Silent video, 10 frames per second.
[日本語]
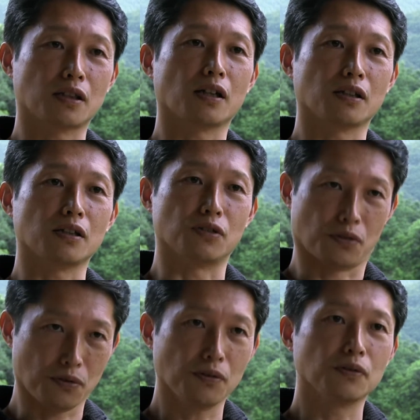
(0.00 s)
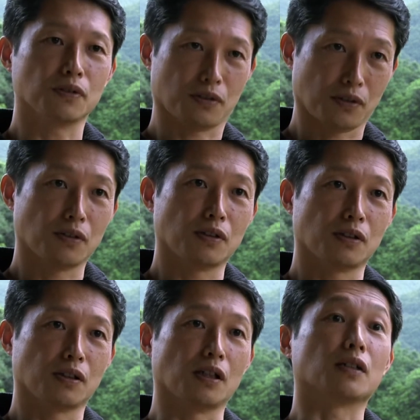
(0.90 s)
世帯以上
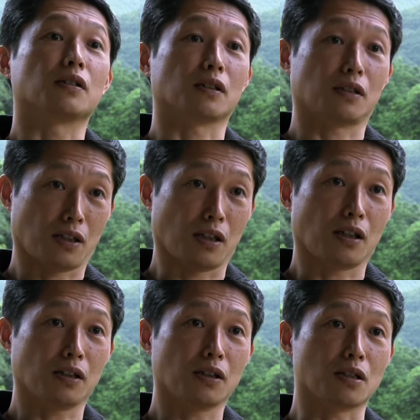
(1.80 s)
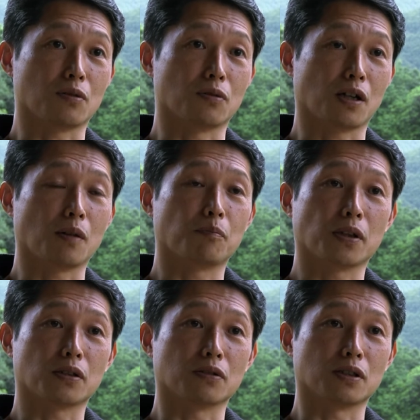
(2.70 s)
いらっしゃってかなりこう活
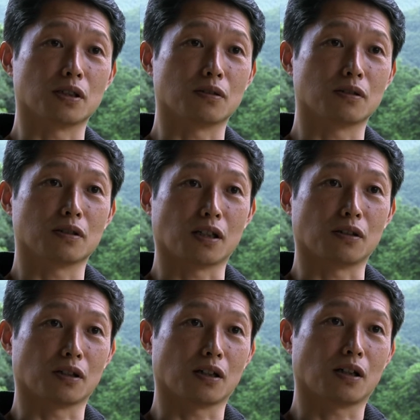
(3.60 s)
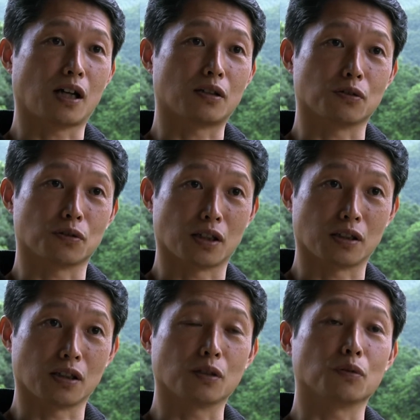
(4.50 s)
発になんていうかな活用され
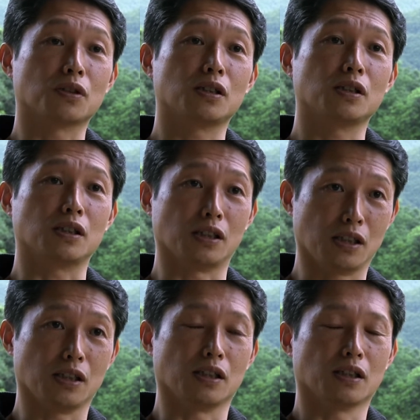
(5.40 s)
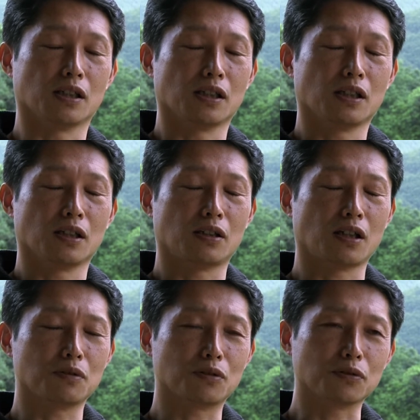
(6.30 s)
ていてこの地域に
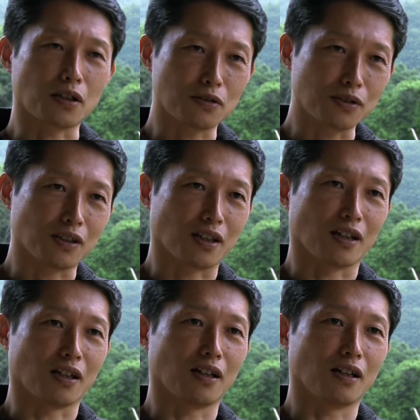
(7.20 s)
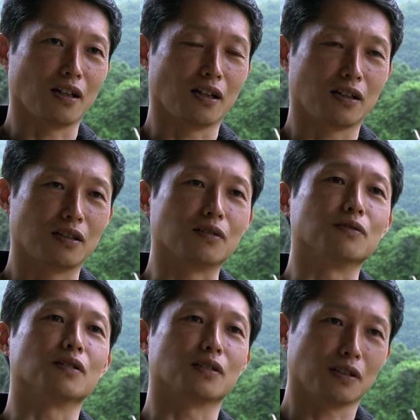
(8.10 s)
だいぶこう根付いてきてる
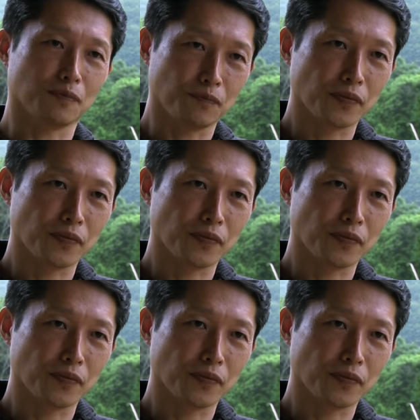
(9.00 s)
んですね。